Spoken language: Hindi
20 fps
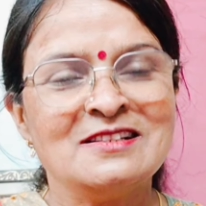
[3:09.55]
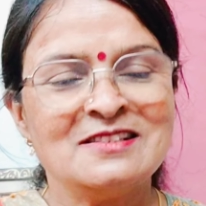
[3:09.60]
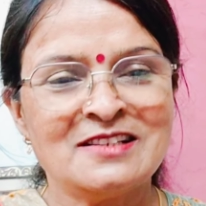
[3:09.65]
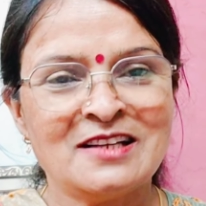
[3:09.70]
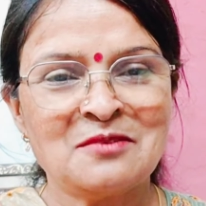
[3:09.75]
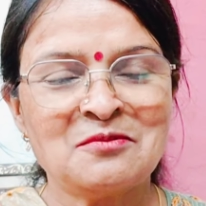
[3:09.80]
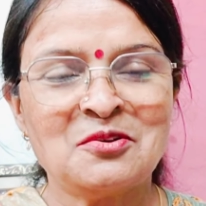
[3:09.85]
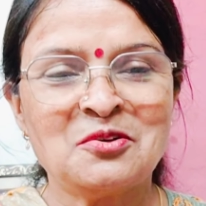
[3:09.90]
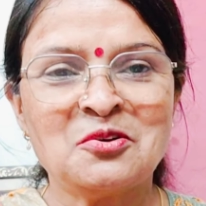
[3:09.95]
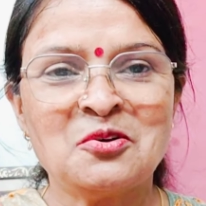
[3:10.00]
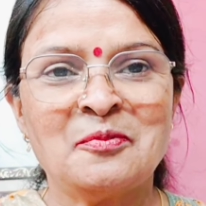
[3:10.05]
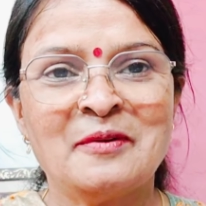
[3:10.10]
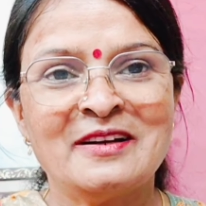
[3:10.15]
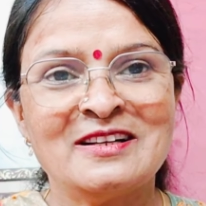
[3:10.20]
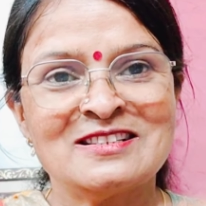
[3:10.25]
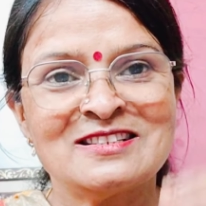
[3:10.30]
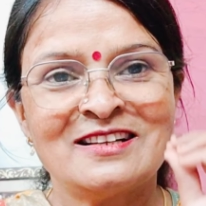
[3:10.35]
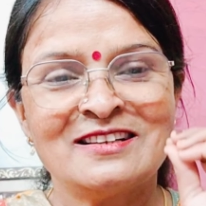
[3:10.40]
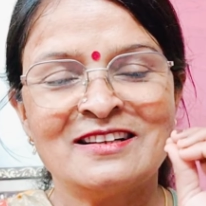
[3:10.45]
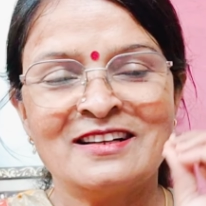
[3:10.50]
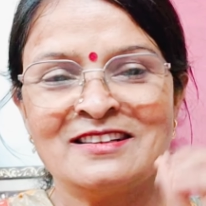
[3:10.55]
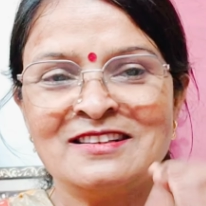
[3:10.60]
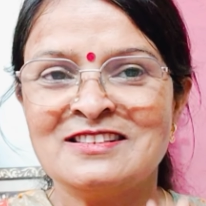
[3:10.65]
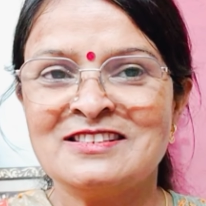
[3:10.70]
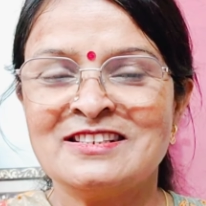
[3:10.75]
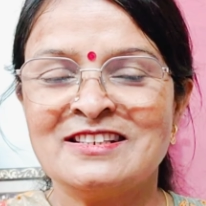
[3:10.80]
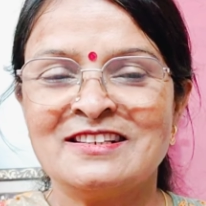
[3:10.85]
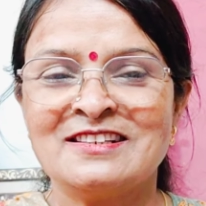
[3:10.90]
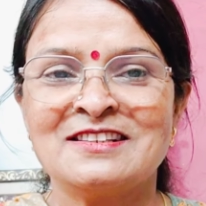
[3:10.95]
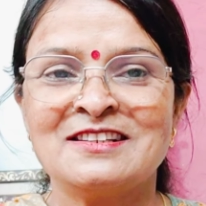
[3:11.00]
जानवरों को परेशान करते
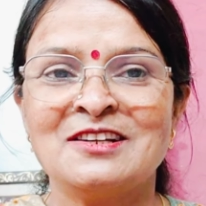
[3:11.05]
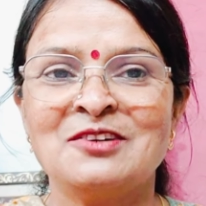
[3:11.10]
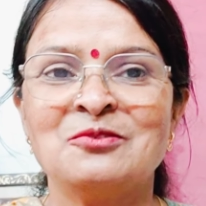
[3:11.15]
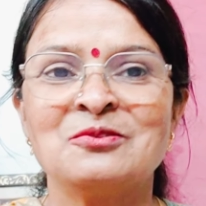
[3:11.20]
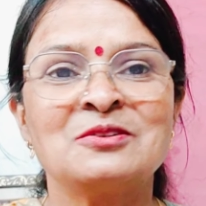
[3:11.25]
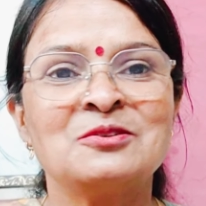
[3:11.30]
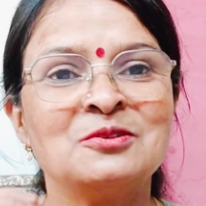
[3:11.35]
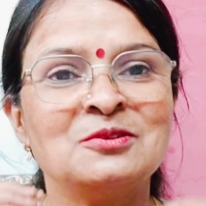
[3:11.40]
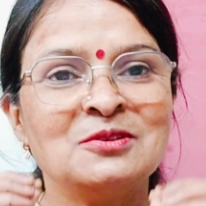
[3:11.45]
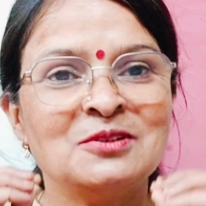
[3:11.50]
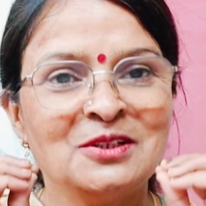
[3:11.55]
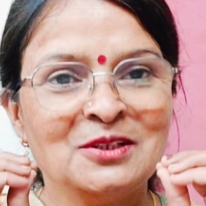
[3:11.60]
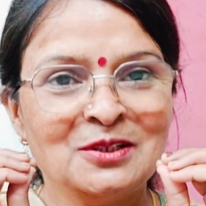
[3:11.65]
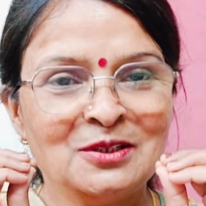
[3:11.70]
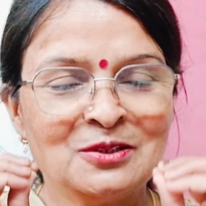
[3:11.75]
छेड़ते हैं उनको